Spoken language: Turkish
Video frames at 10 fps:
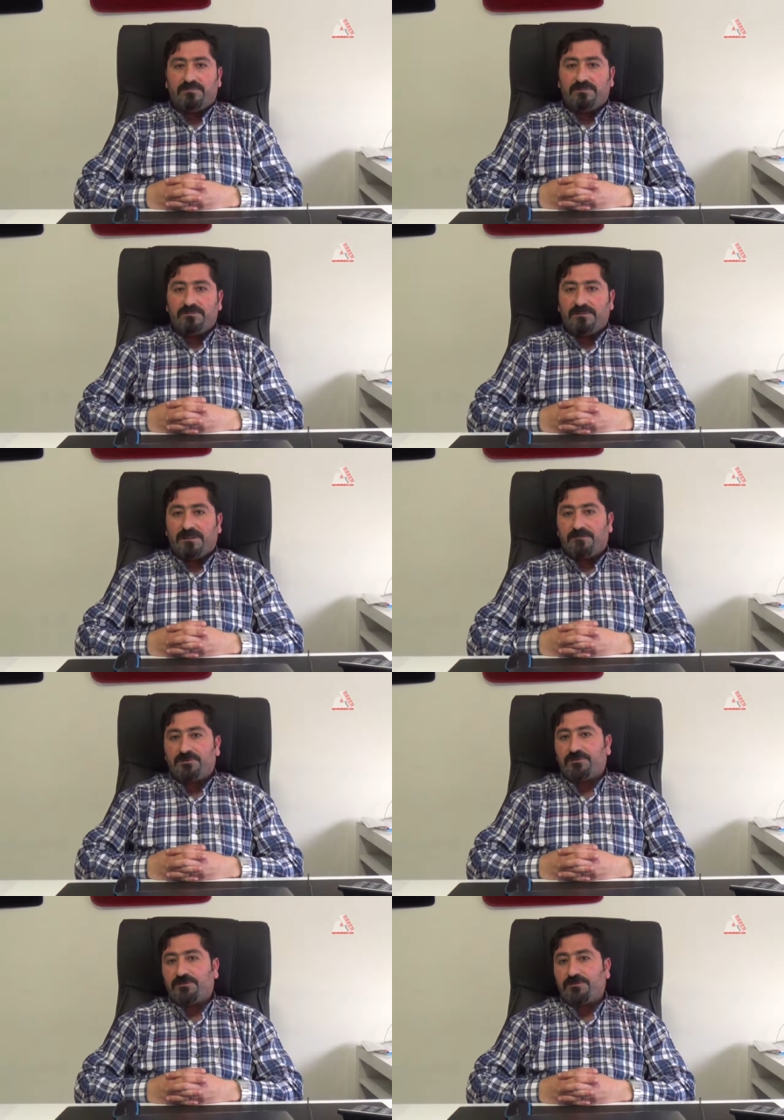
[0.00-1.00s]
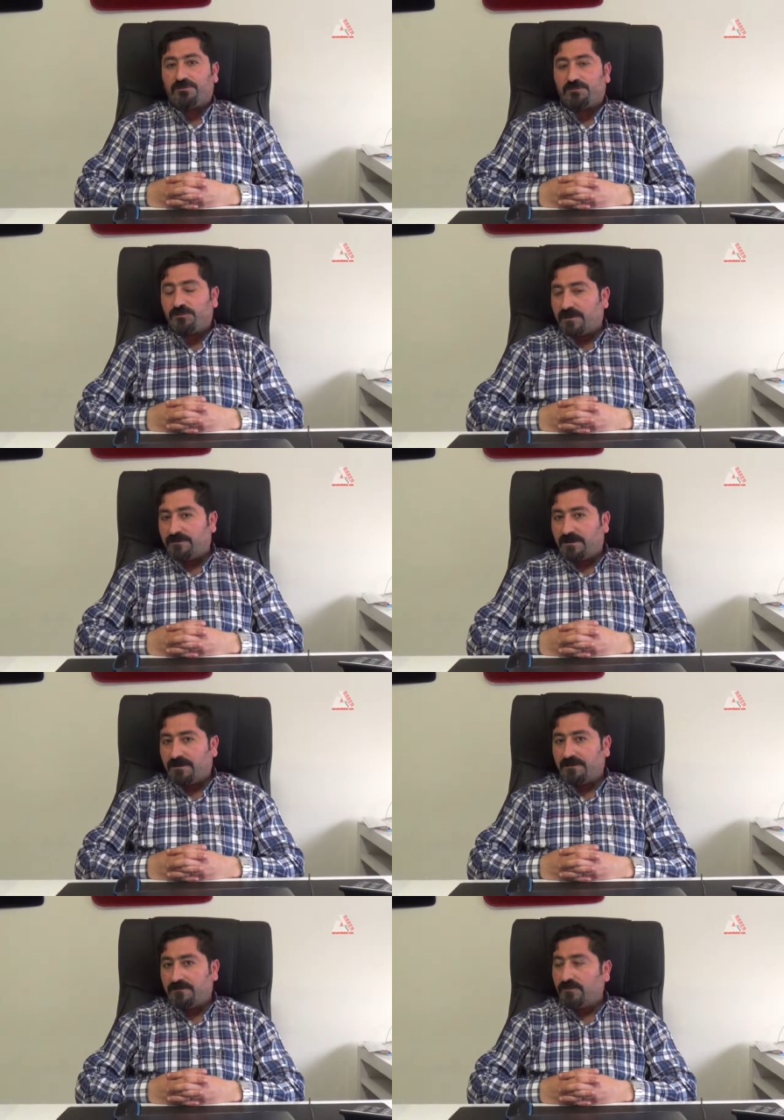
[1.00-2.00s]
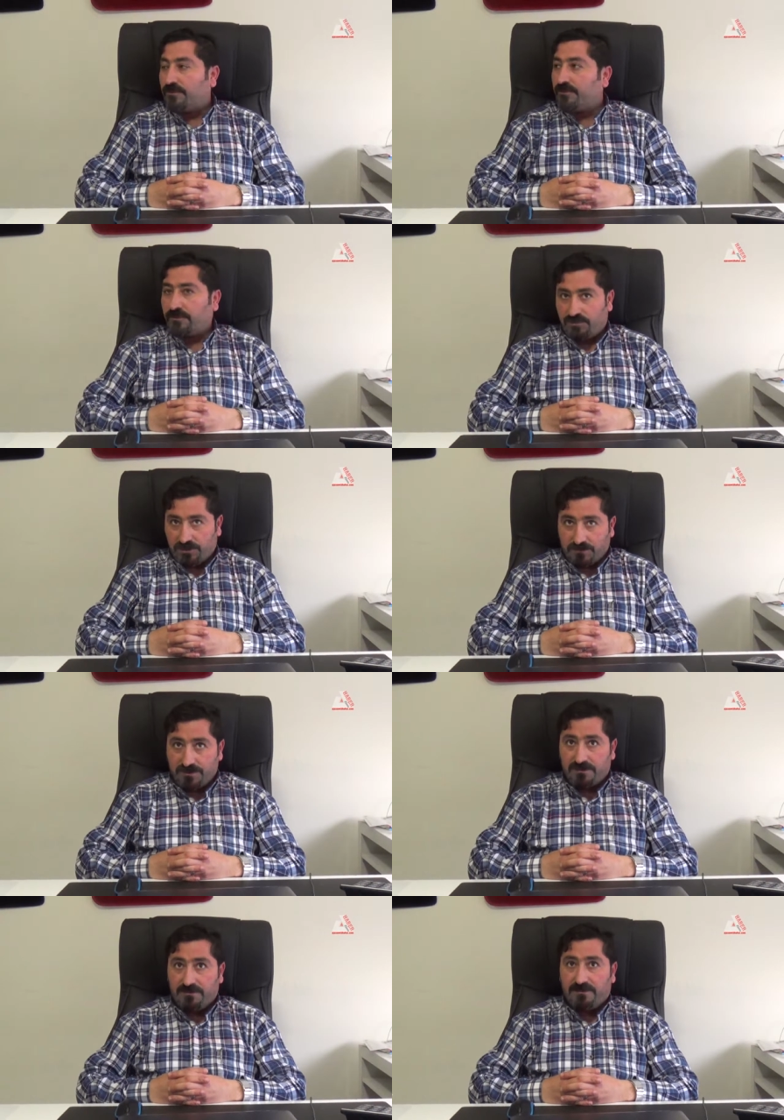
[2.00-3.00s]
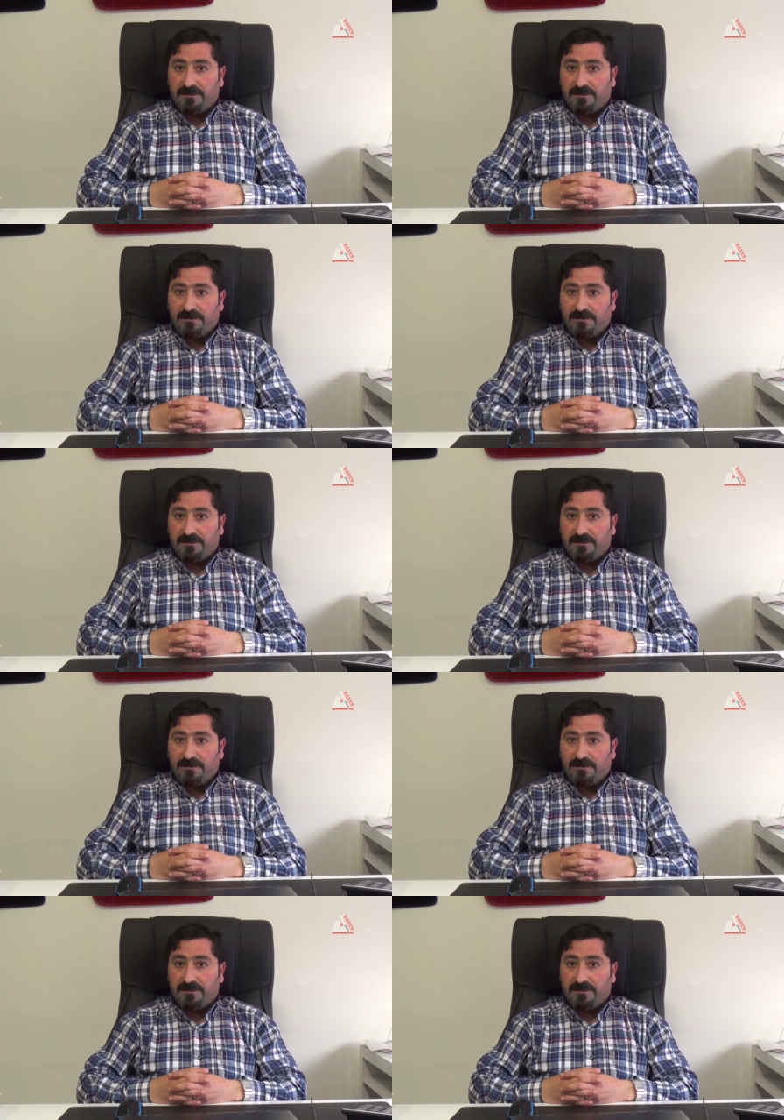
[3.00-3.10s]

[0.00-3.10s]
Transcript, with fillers: Bu yapmış olduğumuz müsabakada bu 19'larımızın